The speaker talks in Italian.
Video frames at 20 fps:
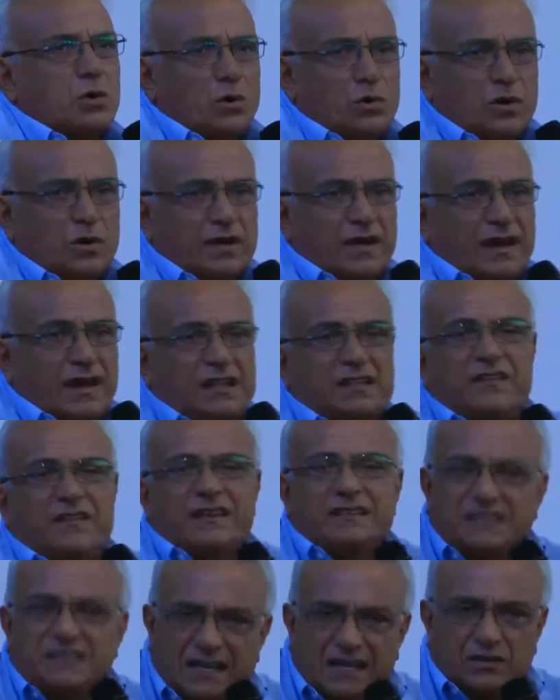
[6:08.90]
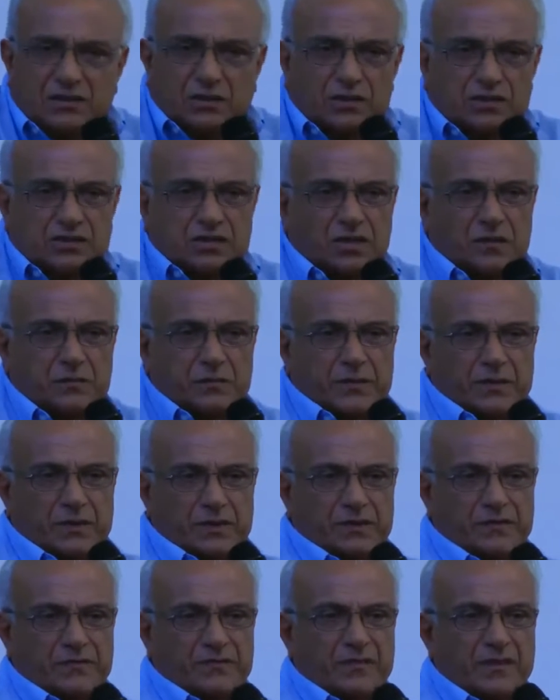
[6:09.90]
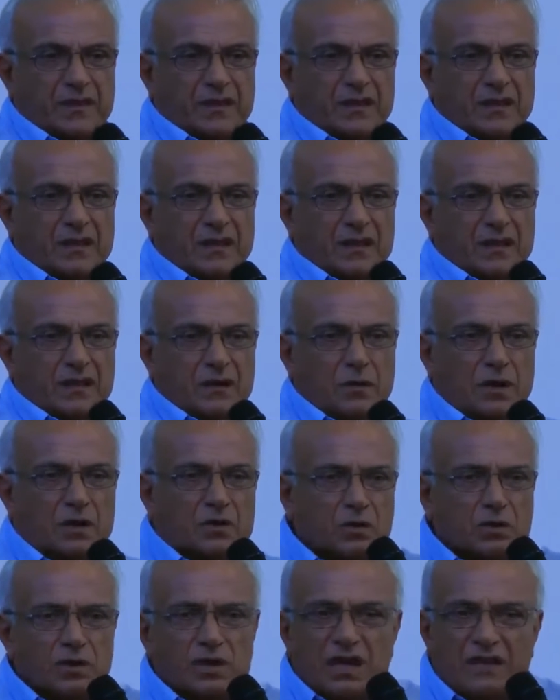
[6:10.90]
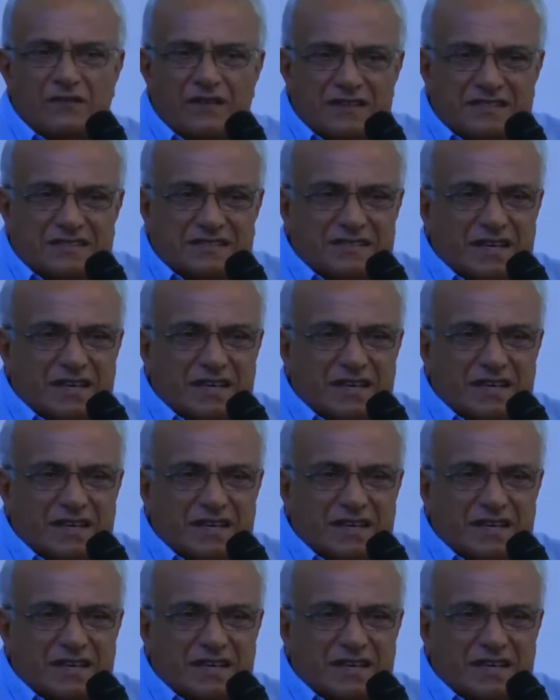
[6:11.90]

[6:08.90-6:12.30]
Poteva prendere qualcuno che era diventato zoppo,